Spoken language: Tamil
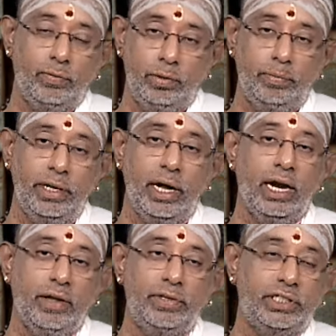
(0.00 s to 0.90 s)

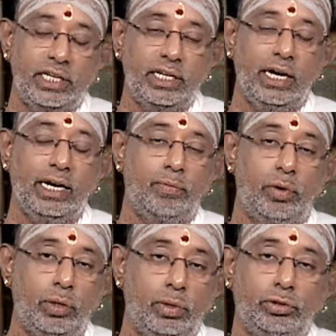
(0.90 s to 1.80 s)
உண்மையான விஷயங்கள்
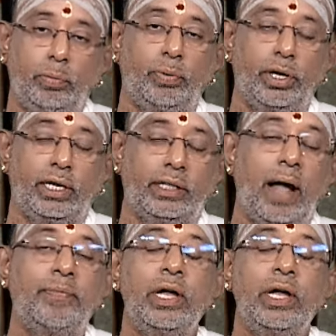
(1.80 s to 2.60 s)
நம்மோடு ஒத்துப்போகிறதா